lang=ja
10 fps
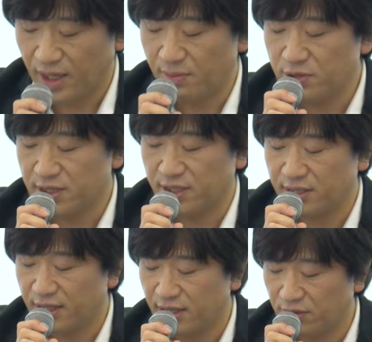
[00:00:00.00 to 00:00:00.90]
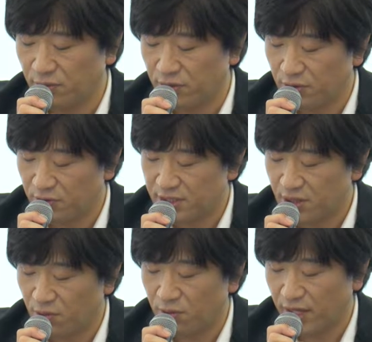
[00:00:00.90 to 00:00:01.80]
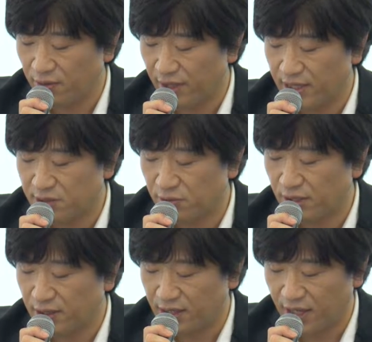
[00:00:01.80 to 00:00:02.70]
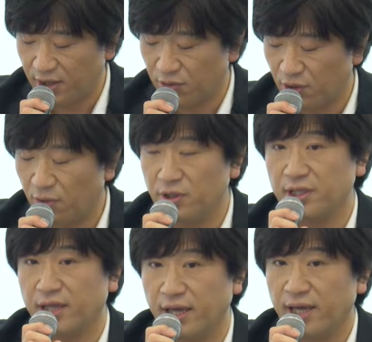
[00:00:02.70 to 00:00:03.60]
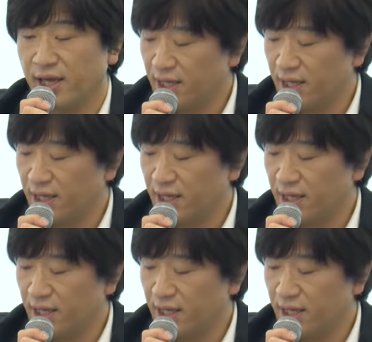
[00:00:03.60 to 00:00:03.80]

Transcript: もしインターネットを利用して行う映像の提供において